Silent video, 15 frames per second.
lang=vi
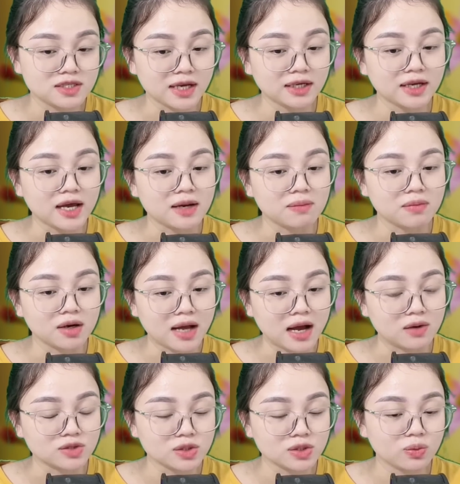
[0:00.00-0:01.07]
dưới ánh đèn mờ
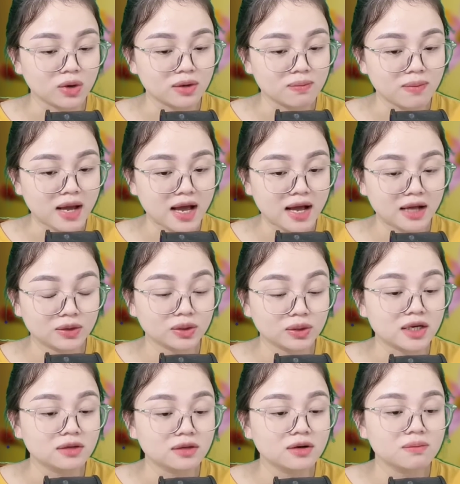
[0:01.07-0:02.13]
ảo trong quán bar, tôi
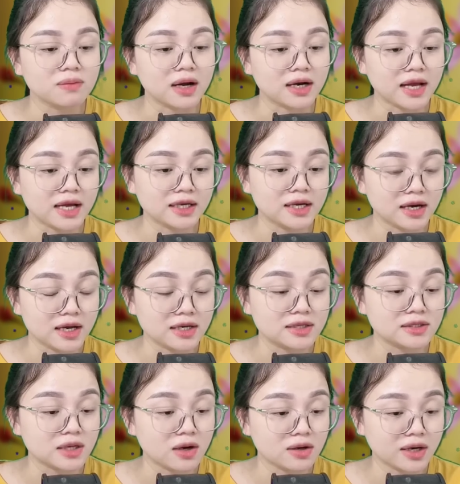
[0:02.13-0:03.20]
thấy gương mặt anh hiện
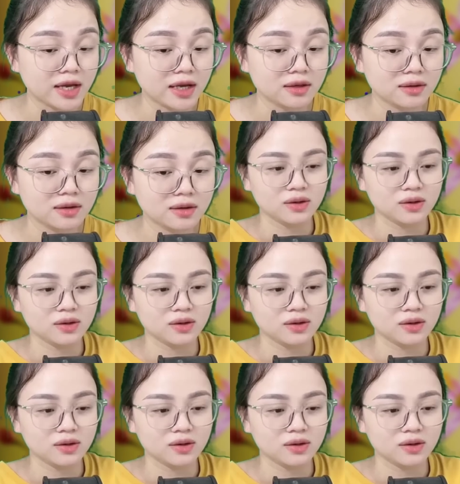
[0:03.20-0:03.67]
lên rõ nét.